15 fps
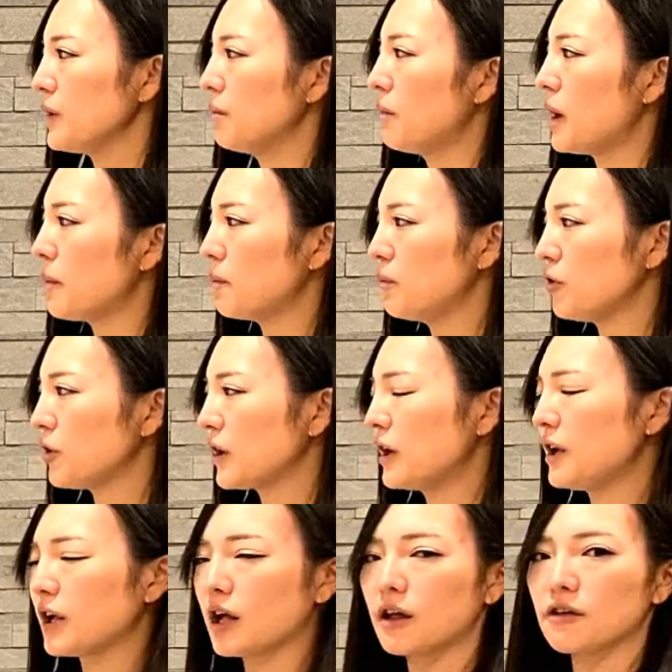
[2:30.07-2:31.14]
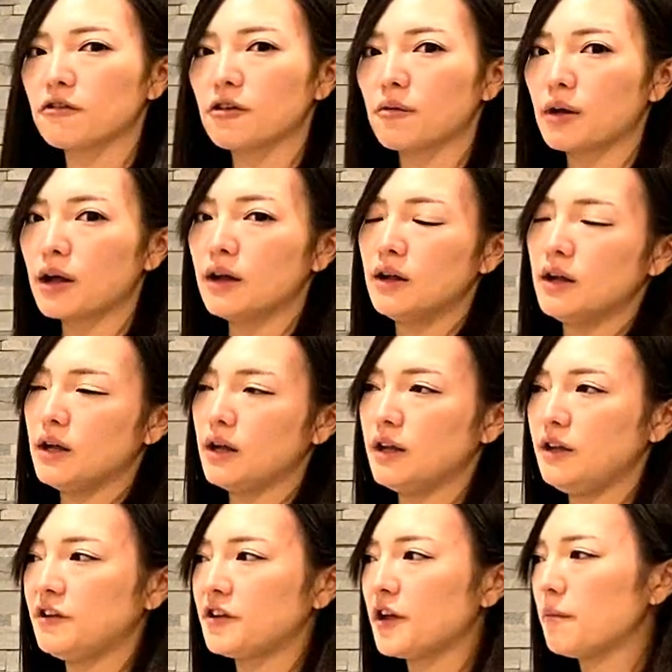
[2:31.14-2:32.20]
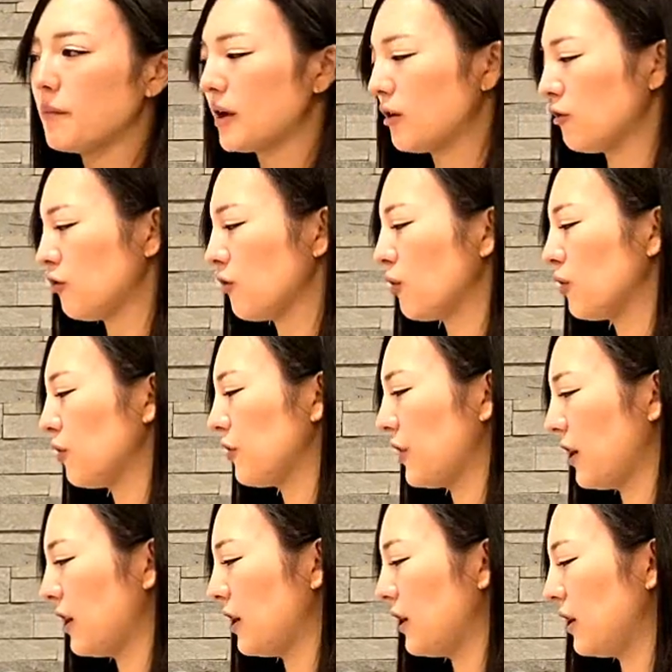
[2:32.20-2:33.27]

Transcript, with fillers: まあ物件に関してはせんまんの贈与税、